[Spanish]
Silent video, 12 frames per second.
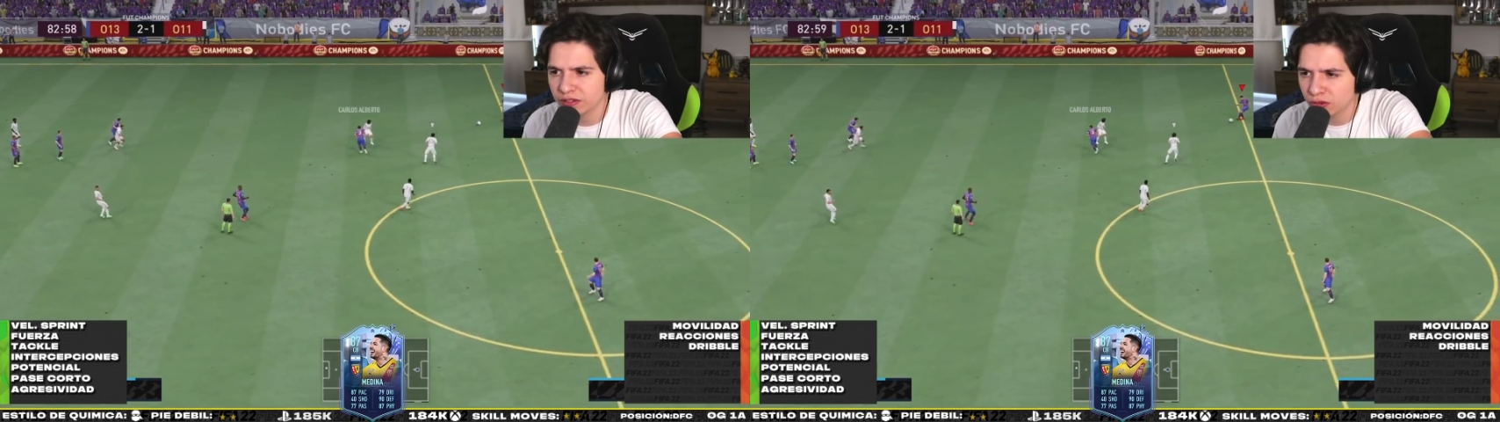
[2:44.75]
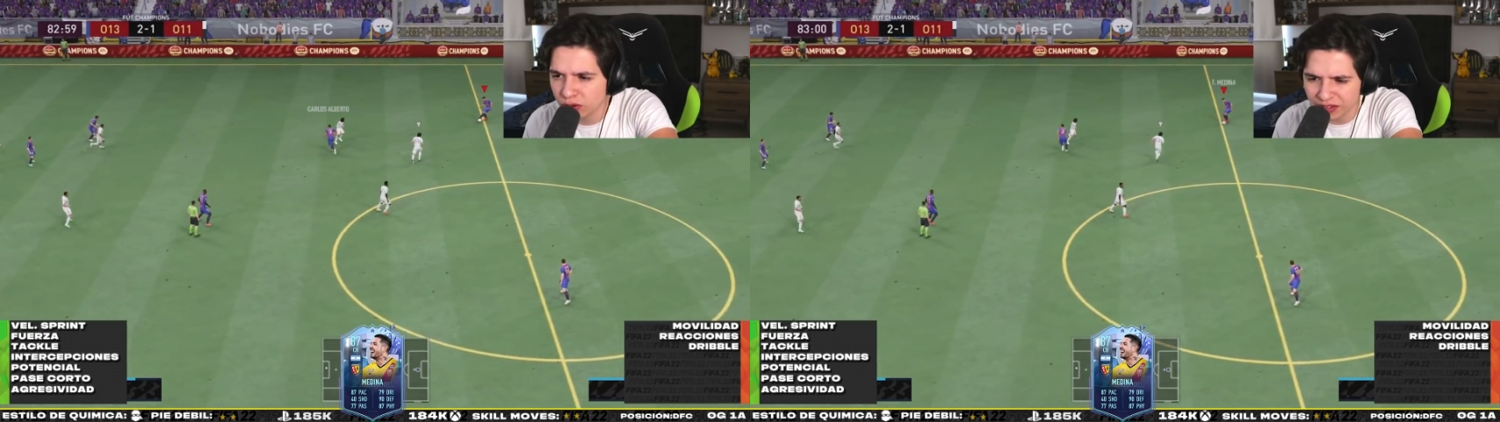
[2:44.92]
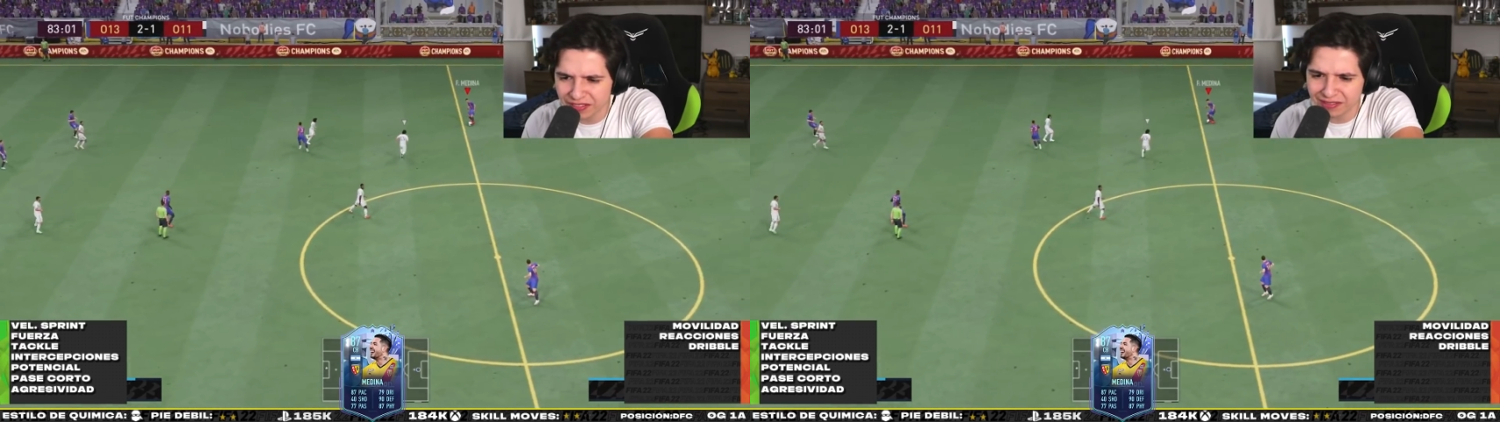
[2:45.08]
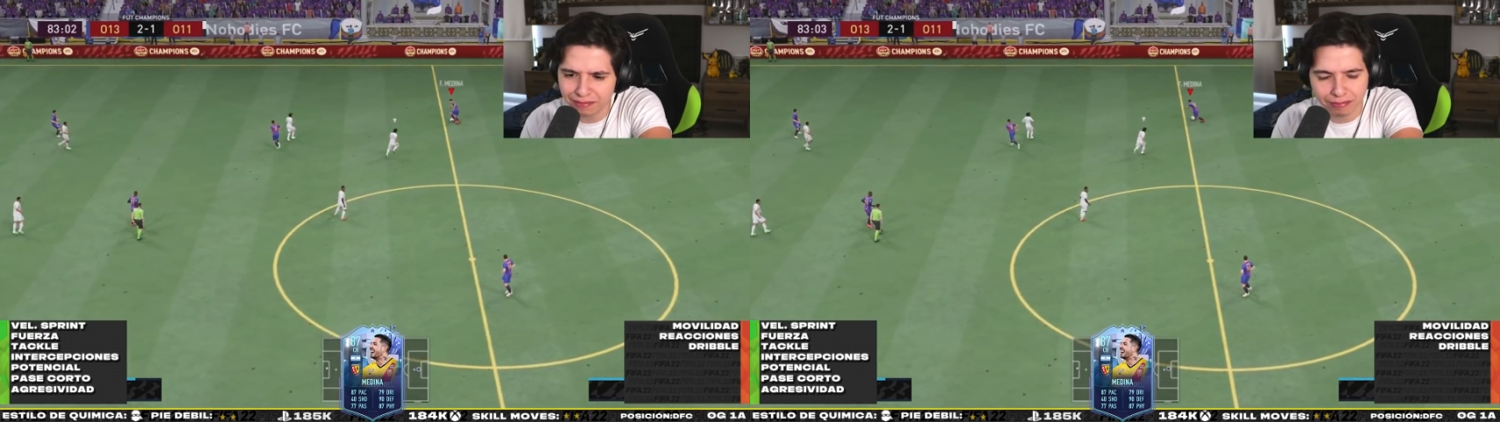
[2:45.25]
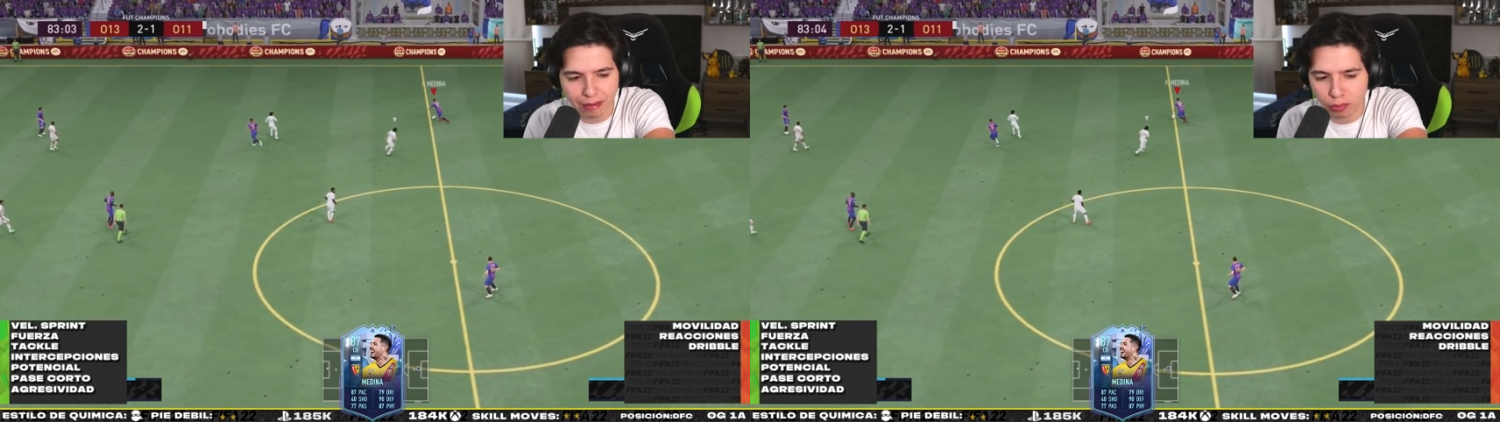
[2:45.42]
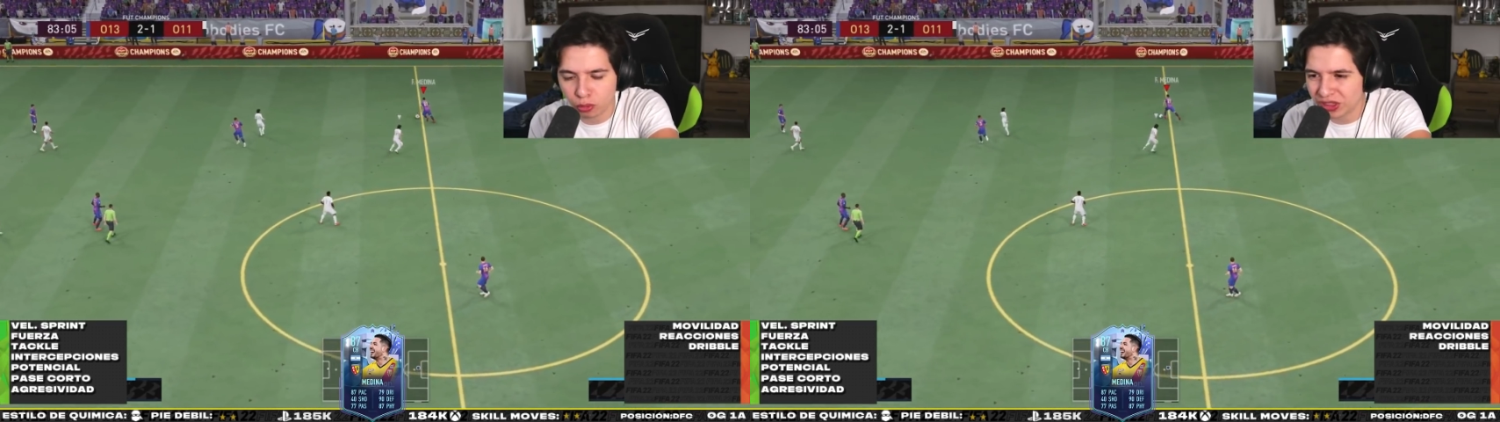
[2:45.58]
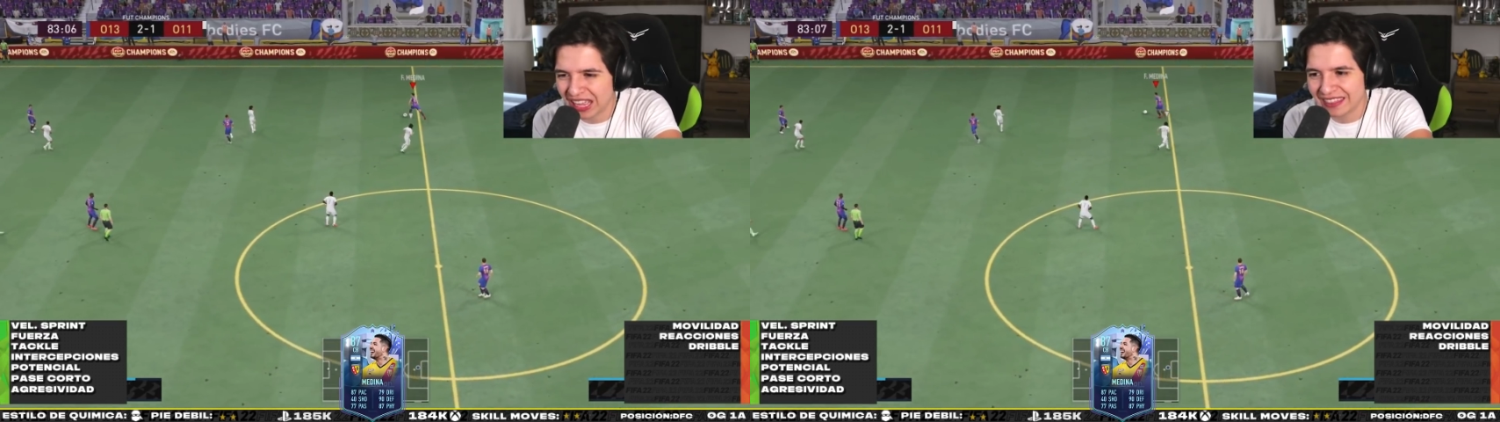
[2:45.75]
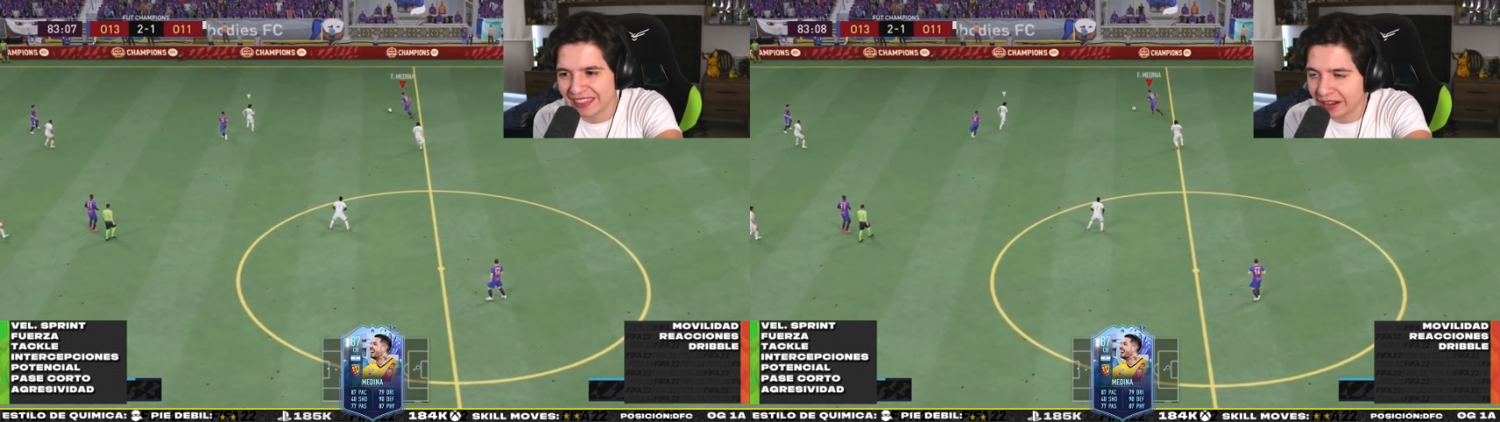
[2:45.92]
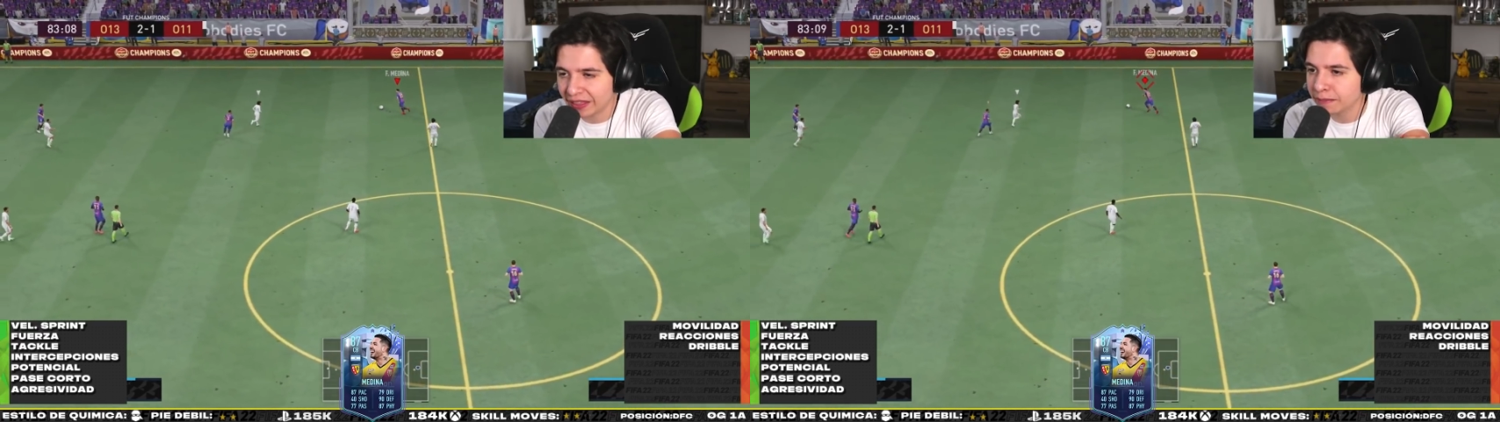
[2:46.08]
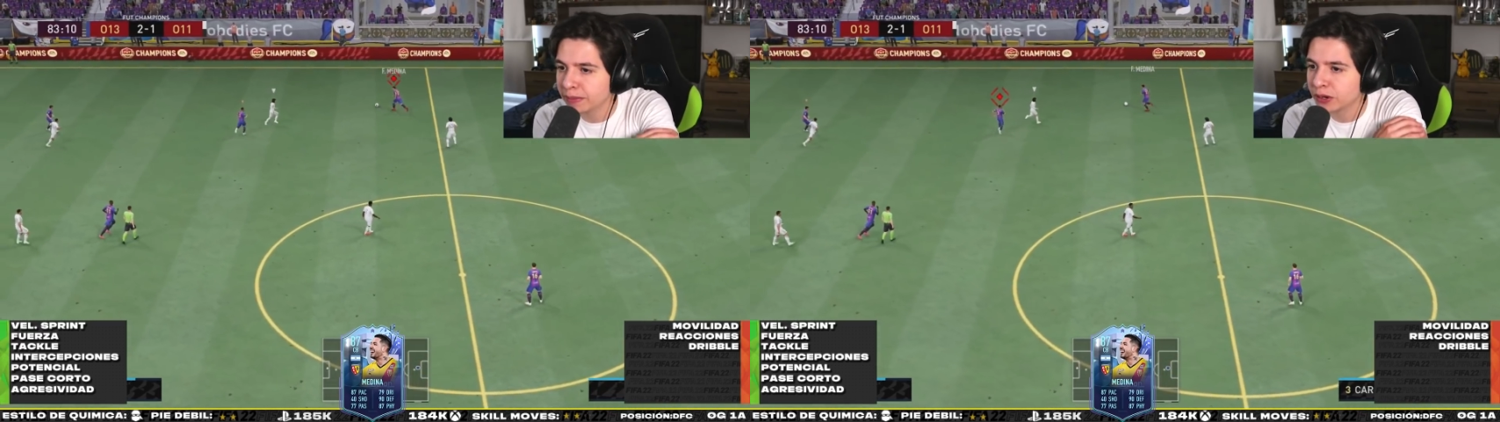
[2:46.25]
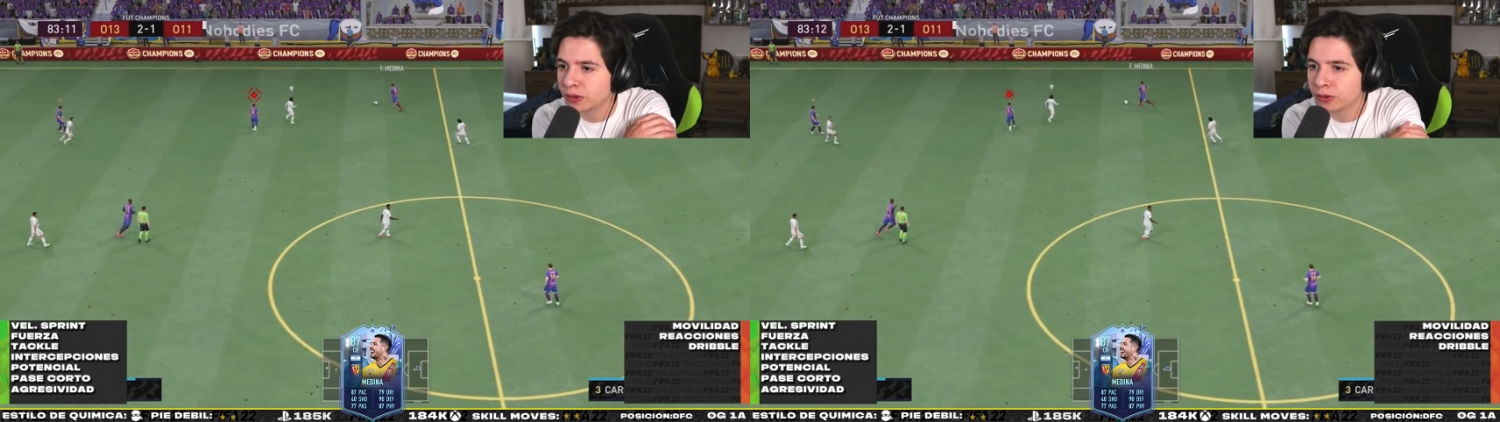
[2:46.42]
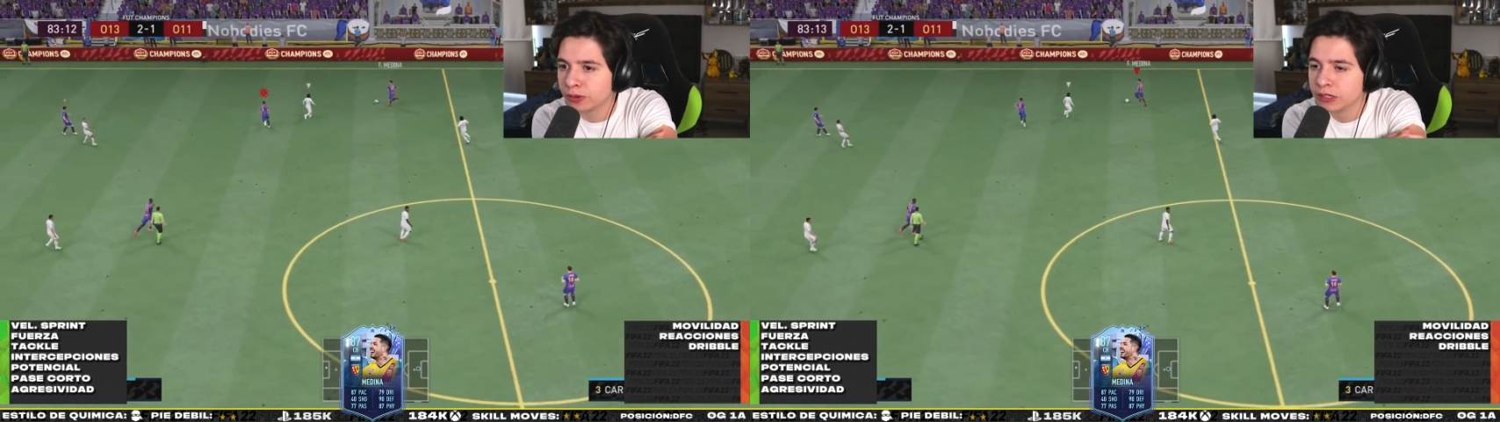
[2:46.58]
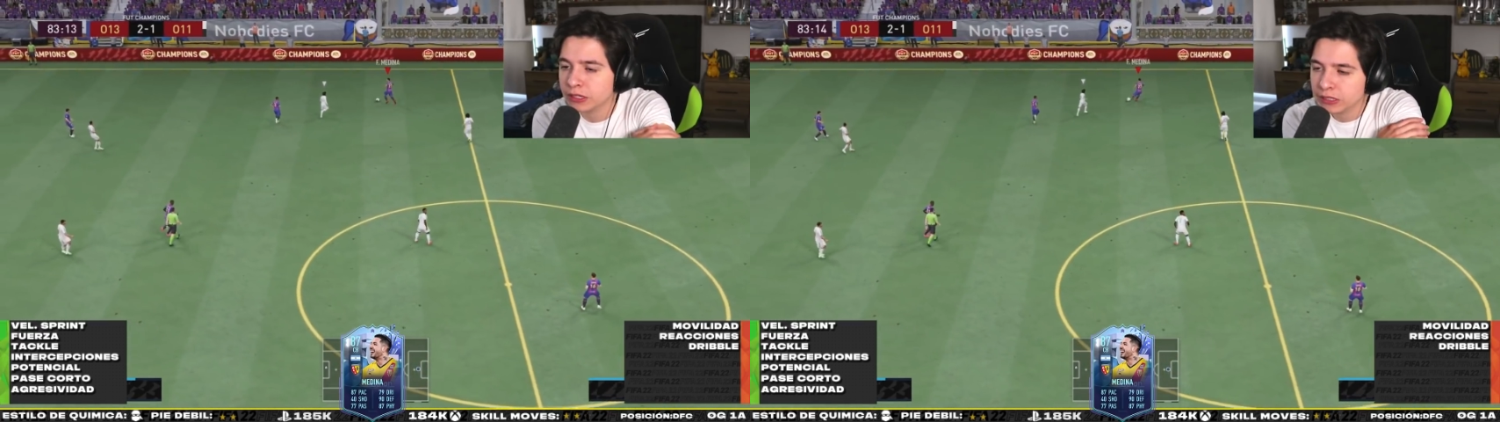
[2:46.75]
No es tampoco tan tarde, pero